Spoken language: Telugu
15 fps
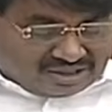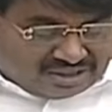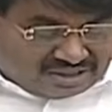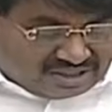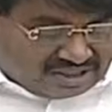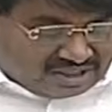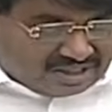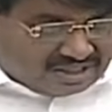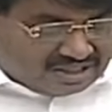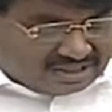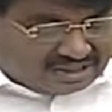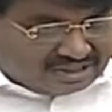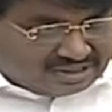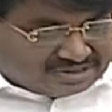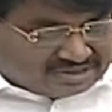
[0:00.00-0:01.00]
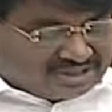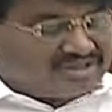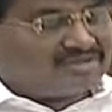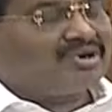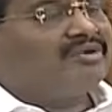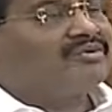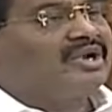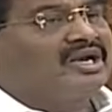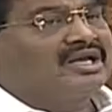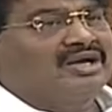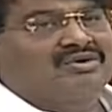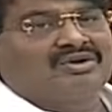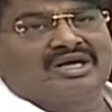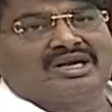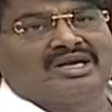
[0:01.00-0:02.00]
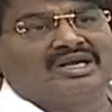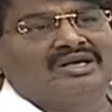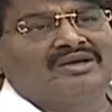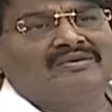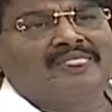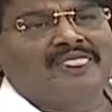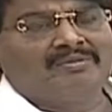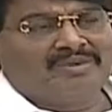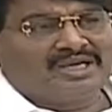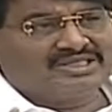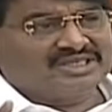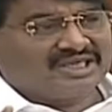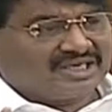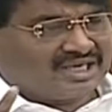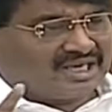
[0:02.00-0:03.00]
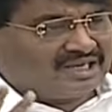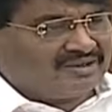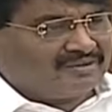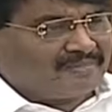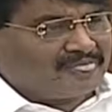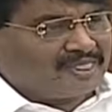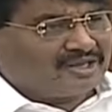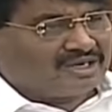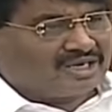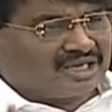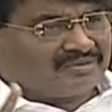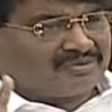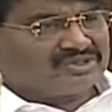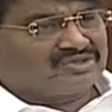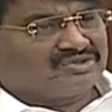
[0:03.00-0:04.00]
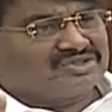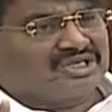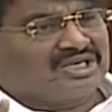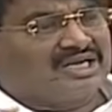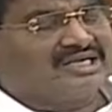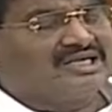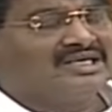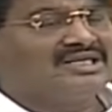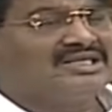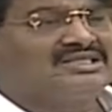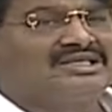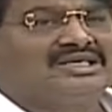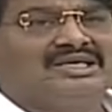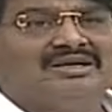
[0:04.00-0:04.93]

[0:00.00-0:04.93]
ఇదే చంద్రబాబు నాయుడు గారు ఉన్నారండి మా జిల్లా నలభై సంవత్సరాలు నాకు ఇండస్ట్రీ